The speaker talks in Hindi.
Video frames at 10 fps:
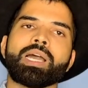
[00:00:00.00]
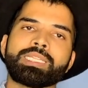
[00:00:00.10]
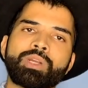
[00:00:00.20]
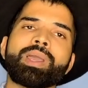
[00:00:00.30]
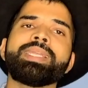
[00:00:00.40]

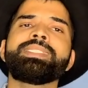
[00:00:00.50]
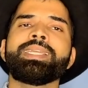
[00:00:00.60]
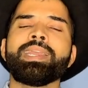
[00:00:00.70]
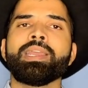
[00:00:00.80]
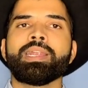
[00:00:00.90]
अदरवाइज
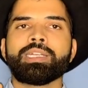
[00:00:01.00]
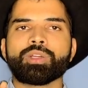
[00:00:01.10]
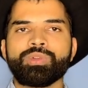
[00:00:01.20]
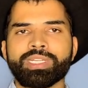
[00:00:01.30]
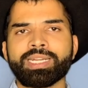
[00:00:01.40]
ये
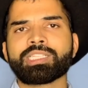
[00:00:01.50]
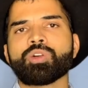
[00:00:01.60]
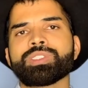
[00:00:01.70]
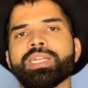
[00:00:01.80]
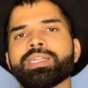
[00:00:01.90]

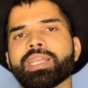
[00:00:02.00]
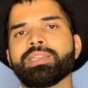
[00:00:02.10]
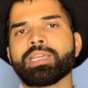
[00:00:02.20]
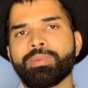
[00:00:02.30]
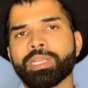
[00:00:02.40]
28,000 के
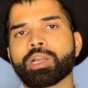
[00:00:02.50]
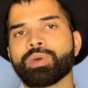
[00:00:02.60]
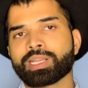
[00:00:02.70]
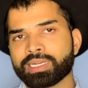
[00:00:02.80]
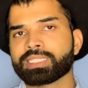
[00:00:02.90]
अंदर भी
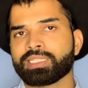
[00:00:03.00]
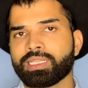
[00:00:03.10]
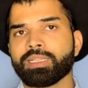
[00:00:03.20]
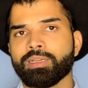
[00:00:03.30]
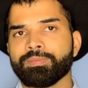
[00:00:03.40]
कवर कर
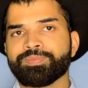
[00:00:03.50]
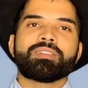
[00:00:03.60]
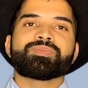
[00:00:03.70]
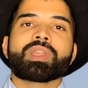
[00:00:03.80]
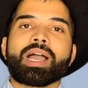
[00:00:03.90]
सकता था
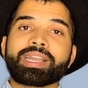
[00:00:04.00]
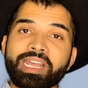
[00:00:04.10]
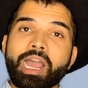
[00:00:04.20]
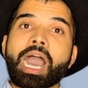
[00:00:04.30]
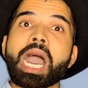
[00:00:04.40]

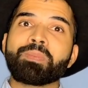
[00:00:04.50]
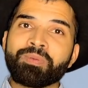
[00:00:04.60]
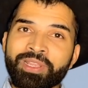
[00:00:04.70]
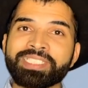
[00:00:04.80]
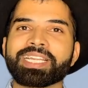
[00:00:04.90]
अगर
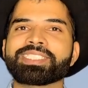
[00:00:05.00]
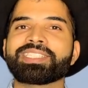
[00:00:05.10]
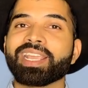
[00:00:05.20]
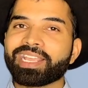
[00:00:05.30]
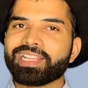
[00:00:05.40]
आप भी
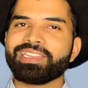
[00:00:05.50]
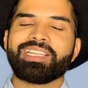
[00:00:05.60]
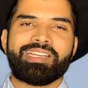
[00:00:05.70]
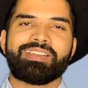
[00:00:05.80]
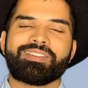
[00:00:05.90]
सस्ते के
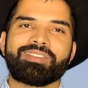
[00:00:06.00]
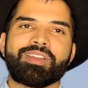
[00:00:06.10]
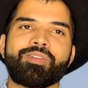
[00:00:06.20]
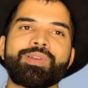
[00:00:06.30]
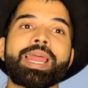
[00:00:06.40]
अंदर
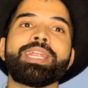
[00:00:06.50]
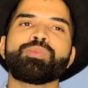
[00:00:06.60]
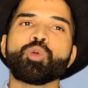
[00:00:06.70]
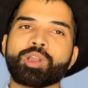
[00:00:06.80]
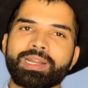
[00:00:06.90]

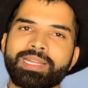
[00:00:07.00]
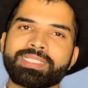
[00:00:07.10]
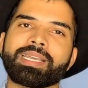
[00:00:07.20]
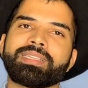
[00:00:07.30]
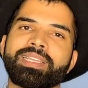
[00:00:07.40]
फ्लाइट बुक करना
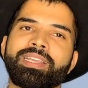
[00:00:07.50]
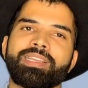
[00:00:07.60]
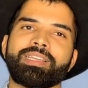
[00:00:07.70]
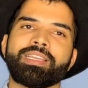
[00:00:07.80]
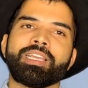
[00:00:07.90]
चाहते
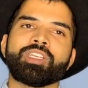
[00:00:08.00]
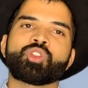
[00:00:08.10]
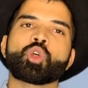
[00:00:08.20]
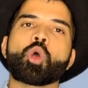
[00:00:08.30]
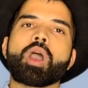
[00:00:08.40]
हैं
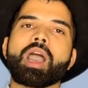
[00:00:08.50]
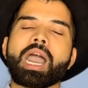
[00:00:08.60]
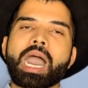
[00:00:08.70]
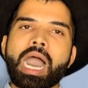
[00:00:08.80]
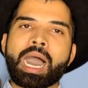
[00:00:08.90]
तो
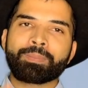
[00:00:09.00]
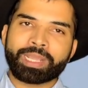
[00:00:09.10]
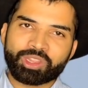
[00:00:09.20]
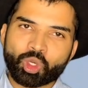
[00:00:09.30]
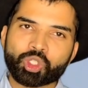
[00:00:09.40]

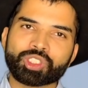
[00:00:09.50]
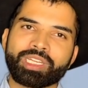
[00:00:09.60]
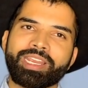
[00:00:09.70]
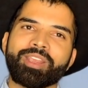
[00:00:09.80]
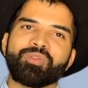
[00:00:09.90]
आपके दोस्त
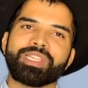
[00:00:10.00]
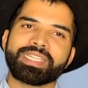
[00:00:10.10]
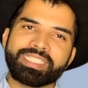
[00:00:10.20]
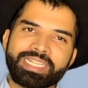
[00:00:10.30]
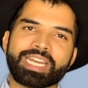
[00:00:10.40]
ने
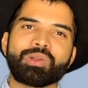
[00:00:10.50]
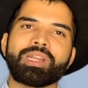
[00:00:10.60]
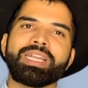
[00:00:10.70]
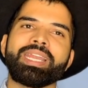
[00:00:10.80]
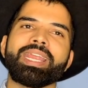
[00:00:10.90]
विदेशी
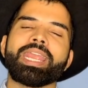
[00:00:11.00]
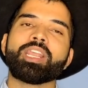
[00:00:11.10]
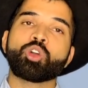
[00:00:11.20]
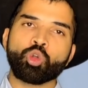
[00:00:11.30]
ट्रेवलर ने एक